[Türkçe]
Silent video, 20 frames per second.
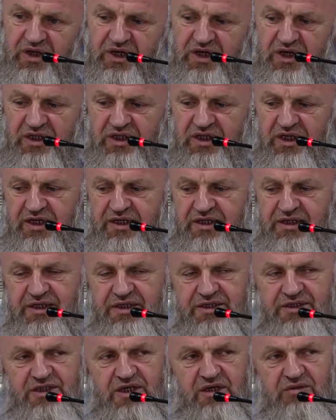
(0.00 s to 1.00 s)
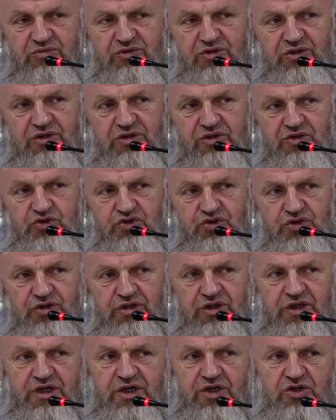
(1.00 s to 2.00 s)
Allah'ın nizamının
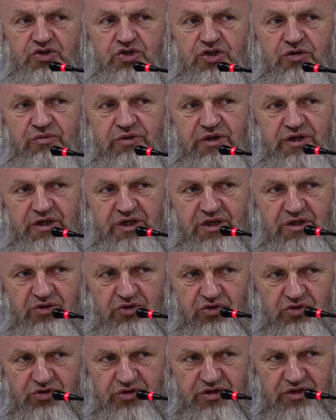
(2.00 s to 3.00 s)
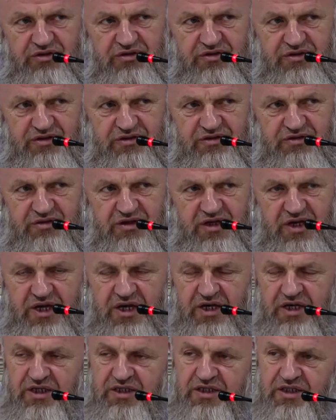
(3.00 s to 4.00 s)
dışında yaşamayı öğretir.
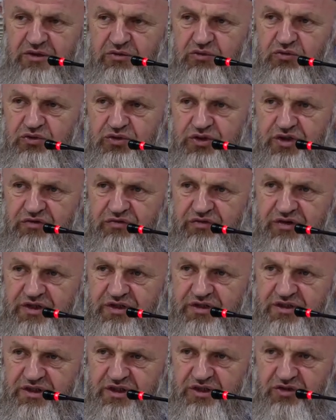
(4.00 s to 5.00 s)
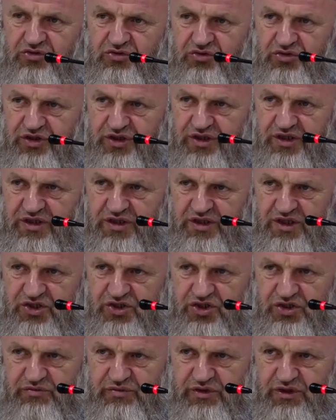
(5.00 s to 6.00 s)
Zevku sefasına göre
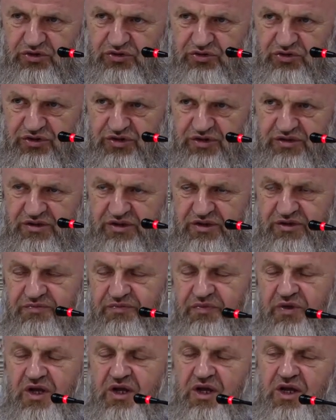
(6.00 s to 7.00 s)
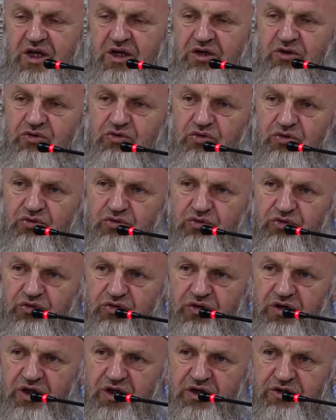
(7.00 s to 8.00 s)
yaşamayı öğretir.
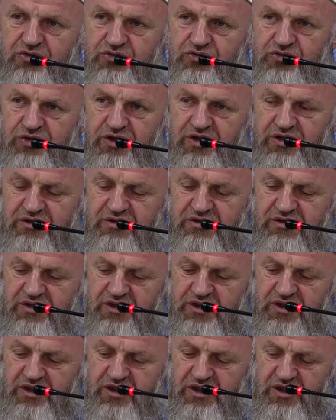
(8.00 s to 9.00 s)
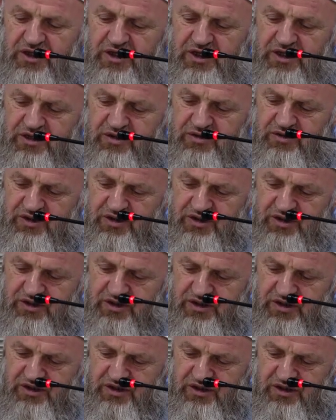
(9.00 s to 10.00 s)
Gönlünün arzu ettiği
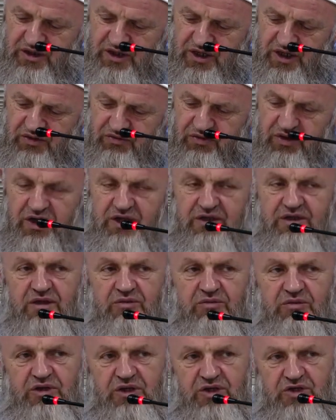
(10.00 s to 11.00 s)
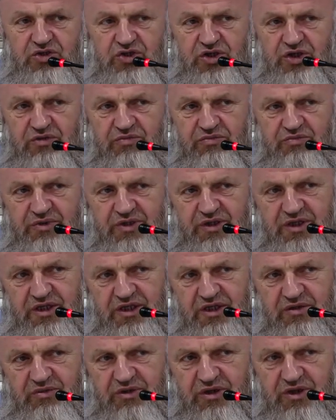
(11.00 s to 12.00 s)
e, hava atabileceği bir
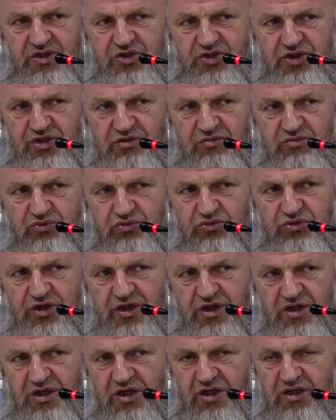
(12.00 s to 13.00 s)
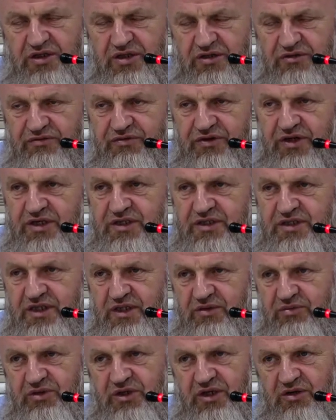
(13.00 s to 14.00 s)
yemek için buradan kalkar
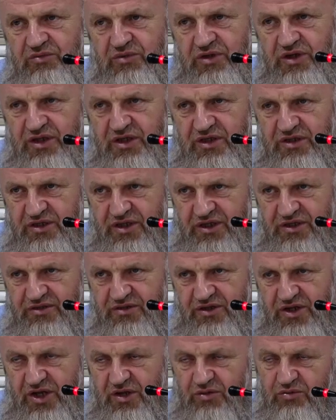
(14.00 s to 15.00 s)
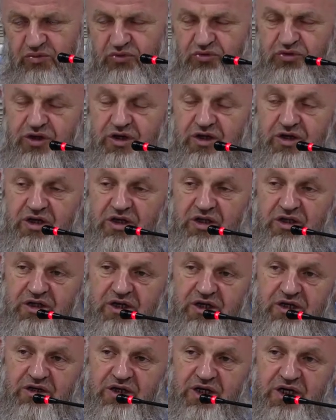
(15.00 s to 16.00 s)
Fransa'ya bir yemeğe gider. Buradan
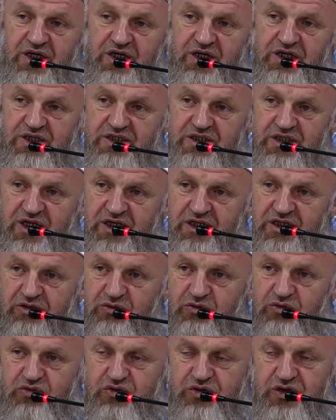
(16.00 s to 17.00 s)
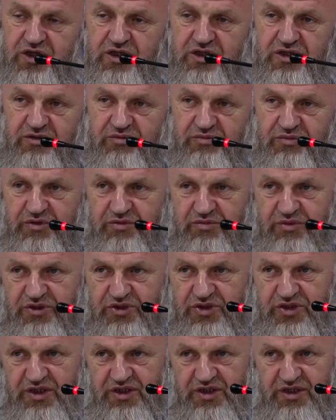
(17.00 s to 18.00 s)
kalkar iki saatlik, üç saatlik bir
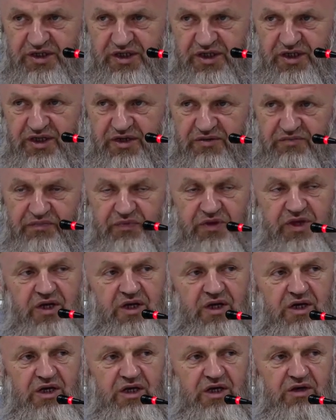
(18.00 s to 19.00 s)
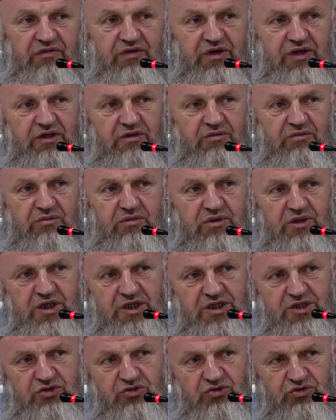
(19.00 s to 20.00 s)
başka yere efendim
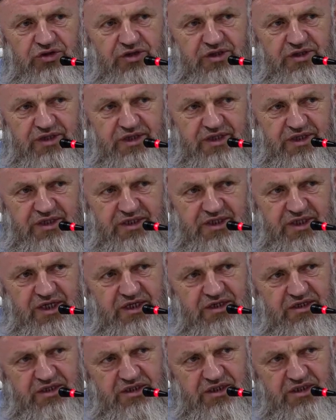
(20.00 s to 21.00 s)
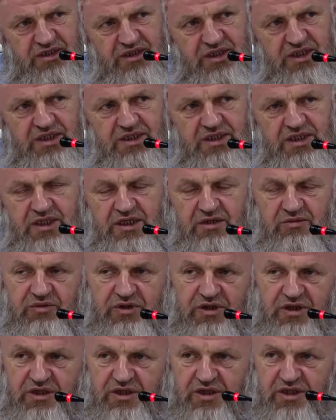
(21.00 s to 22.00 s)
restoranta gider, neyse
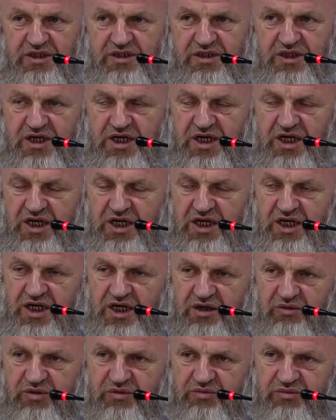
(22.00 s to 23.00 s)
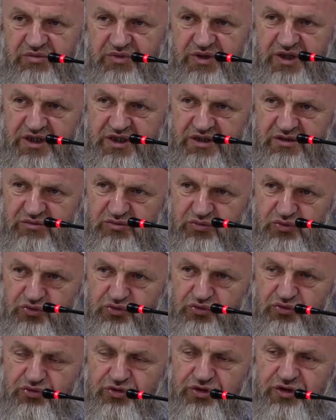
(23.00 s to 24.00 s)
yemeğini yer. Ama bırakın
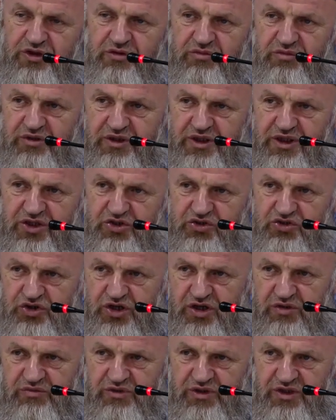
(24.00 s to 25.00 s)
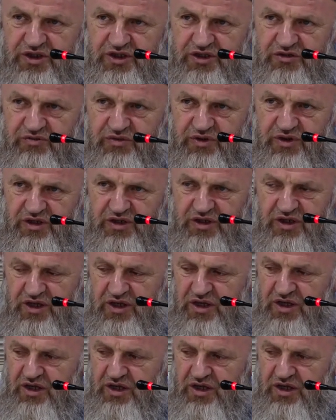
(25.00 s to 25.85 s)
burnunun dibindeki camiye gitmeyi,